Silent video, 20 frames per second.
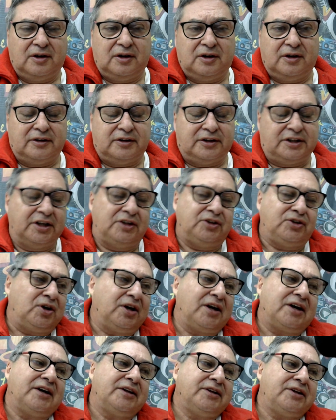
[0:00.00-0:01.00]
dentro de
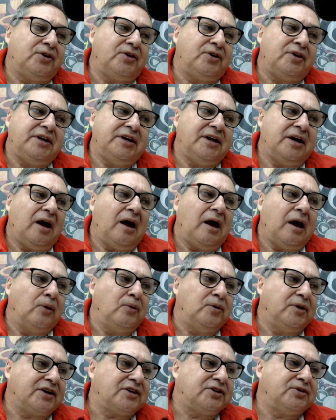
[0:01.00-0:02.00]
la categoría
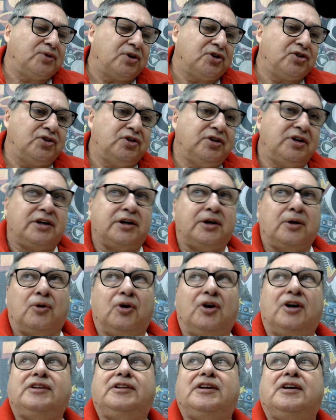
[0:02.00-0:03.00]
algunas situaciones que
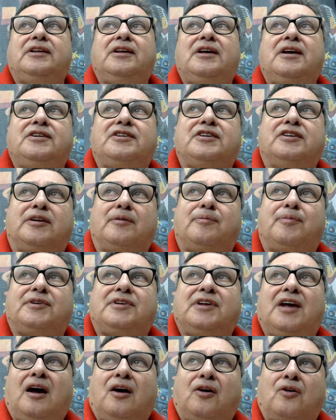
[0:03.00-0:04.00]
vos entendés,
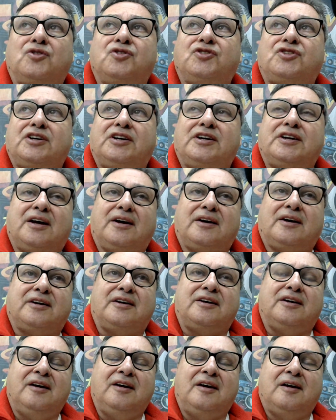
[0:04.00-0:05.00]
interpretás, considerás
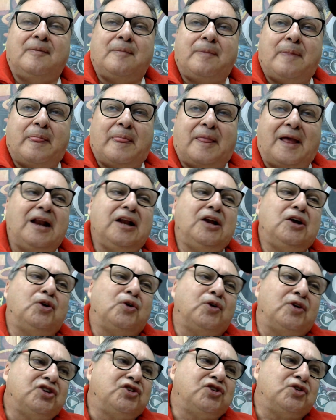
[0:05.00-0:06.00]
que algo
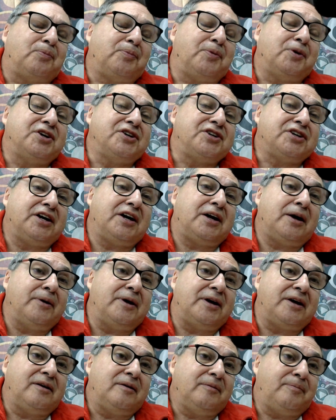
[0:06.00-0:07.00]
de eso puede llegar a
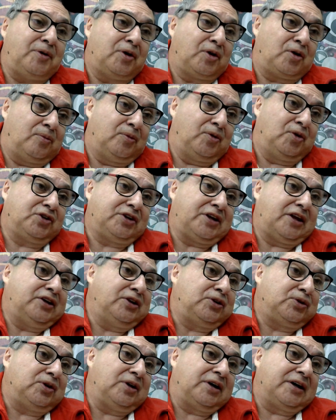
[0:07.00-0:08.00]
ver, pero como no estás
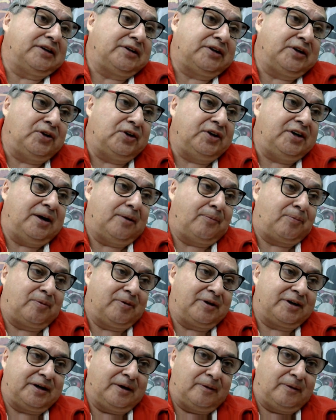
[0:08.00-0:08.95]
dentro de la categoría, por más que